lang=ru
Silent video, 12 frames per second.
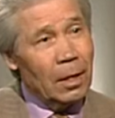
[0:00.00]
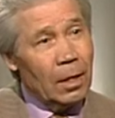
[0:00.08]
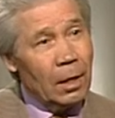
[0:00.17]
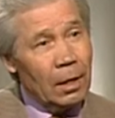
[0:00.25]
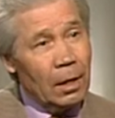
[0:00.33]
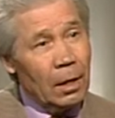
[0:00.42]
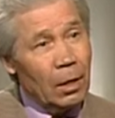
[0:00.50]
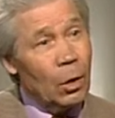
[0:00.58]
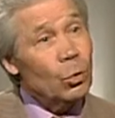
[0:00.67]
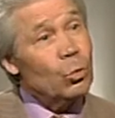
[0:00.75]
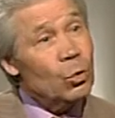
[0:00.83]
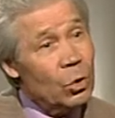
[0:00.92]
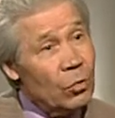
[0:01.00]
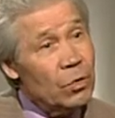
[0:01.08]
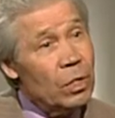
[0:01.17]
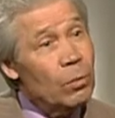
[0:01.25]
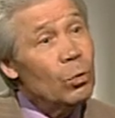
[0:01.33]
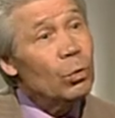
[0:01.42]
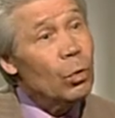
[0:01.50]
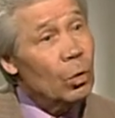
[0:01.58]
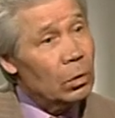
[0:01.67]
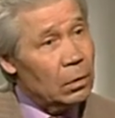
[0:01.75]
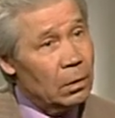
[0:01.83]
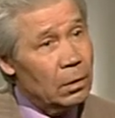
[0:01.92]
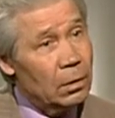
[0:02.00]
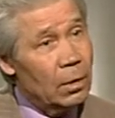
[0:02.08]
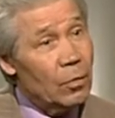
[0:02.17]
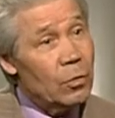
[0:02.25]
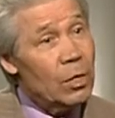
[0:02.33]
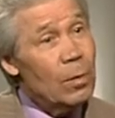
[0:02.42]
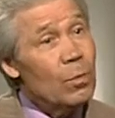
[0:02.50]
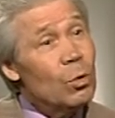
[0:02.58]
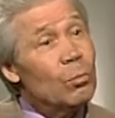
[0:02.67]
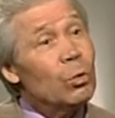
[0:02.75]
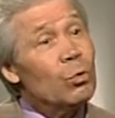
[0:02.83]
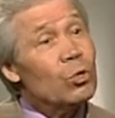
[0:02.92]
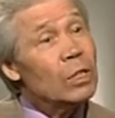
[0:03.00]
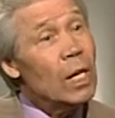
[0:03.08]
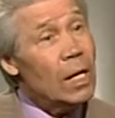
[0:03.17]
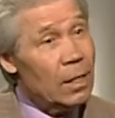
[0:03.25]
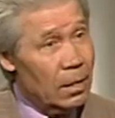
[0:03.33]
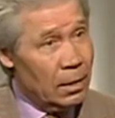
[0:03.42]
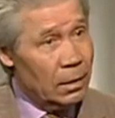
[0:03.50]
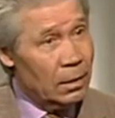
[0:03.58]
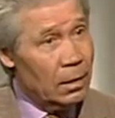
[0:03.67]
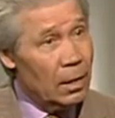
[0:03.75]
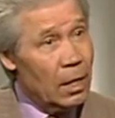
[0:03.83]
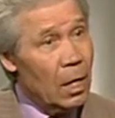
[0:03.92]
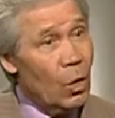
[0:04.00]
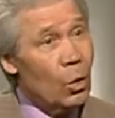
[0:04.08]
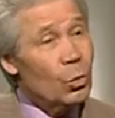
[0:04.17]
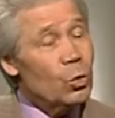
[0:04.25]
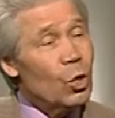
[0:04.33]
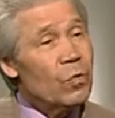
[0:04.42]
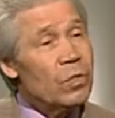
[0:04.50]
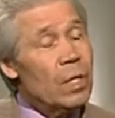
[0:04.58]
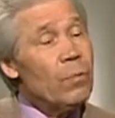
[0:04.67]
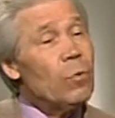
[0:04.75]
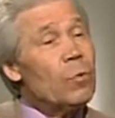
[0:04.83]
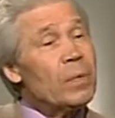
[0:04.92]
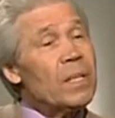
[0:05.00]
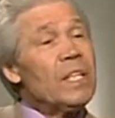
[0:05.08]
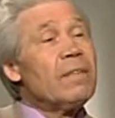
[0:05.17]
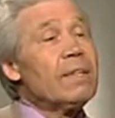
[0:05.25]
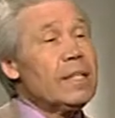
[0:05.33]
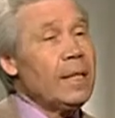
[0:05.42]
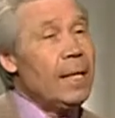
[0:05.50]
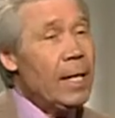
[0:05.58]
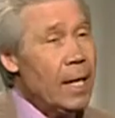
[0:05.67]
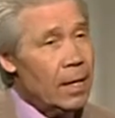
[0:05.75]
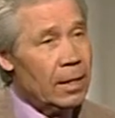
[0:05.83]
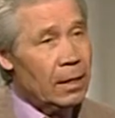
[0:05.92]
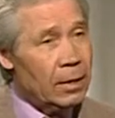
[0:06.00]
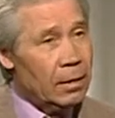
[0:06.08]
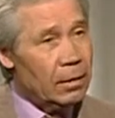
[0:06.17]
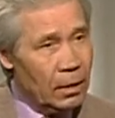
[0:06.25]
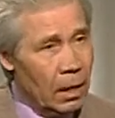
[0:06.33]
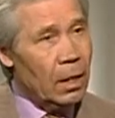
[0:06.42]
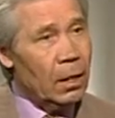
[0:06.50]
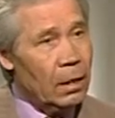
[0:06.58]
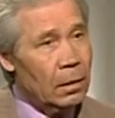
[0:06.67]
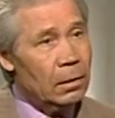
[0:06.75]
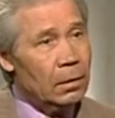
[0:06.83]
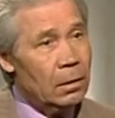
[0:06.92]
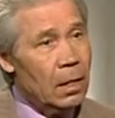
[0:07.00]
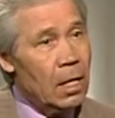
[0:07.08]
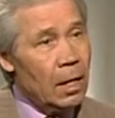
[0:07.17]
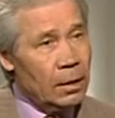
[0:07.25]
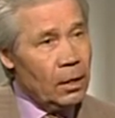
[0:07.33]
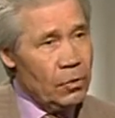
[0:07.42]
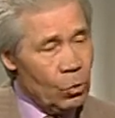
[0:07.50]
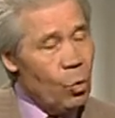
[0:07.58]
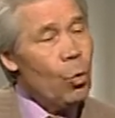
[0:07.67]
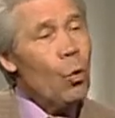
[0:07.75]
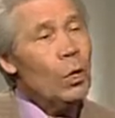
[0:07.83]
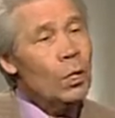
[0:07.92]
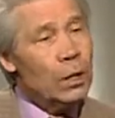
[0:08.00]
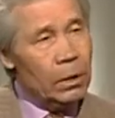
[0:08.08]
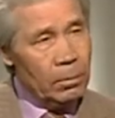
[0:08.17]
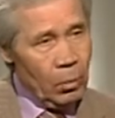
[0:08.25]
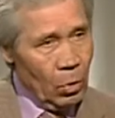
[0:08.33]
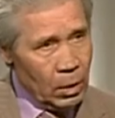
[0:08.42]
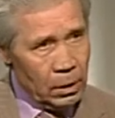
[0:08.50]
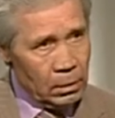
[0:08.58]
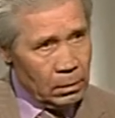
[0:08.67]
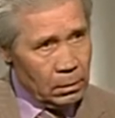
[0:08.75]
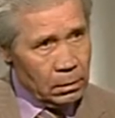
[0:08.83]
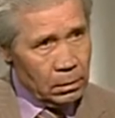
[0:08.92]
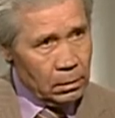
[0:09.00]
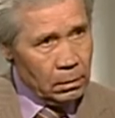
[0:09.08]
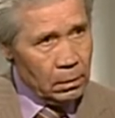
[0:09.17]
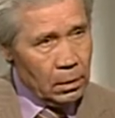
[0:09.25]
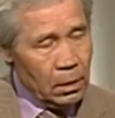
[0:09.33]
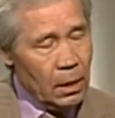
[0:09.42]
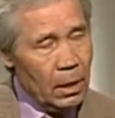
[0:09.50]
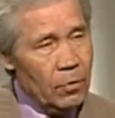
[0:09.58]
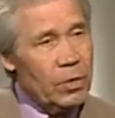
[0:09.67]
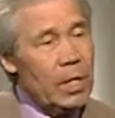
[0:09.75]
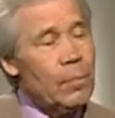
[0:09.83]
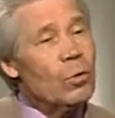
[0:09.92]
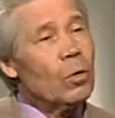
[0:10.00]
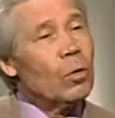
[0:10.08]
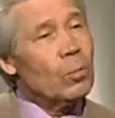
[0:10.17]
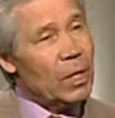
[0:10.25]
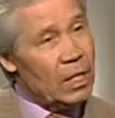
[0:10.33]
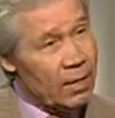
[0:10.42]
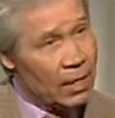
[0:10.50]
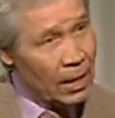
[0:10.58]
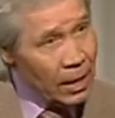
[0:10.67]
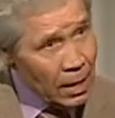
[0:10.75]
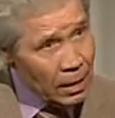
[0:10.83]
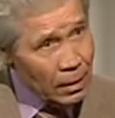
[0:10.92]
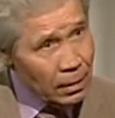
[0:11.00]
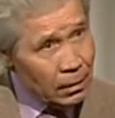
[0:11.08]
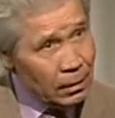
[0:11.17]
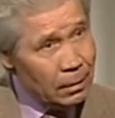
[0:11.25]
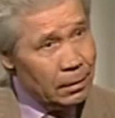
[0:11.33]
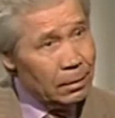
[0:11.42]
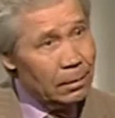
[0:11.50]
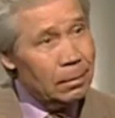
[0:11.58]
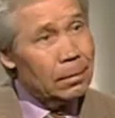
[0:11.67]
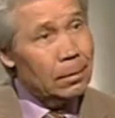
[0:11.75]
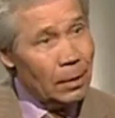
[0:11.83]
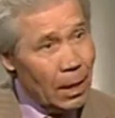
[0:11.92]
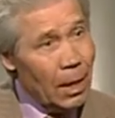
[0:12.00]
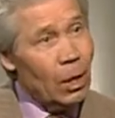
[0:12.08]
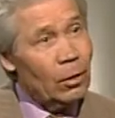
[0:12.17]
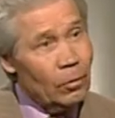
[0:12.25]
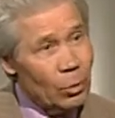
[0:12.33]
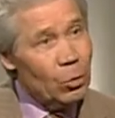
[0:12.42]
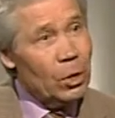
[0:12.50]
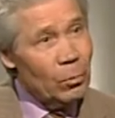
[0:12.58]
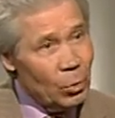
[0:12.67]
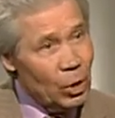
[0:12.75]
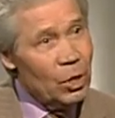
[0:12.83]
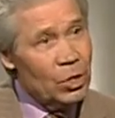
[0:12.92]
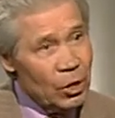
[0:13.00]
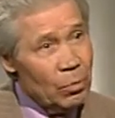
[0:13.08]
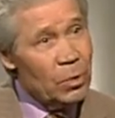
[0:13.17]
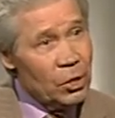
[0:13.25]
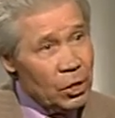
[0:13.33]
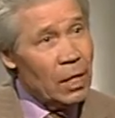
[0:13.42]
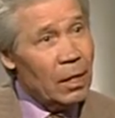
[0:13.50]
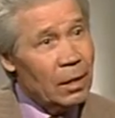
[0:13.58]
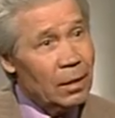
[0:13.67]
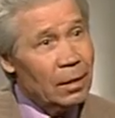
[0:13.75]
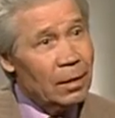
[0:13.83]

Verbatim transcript: А, он ушел в землю нот, ну, в да. землю блуждания. Он ушел в землю противостояния, да, когда человек уходит от Бога. В ну, землю противостояния, да, он вынужден будет жить в пещере.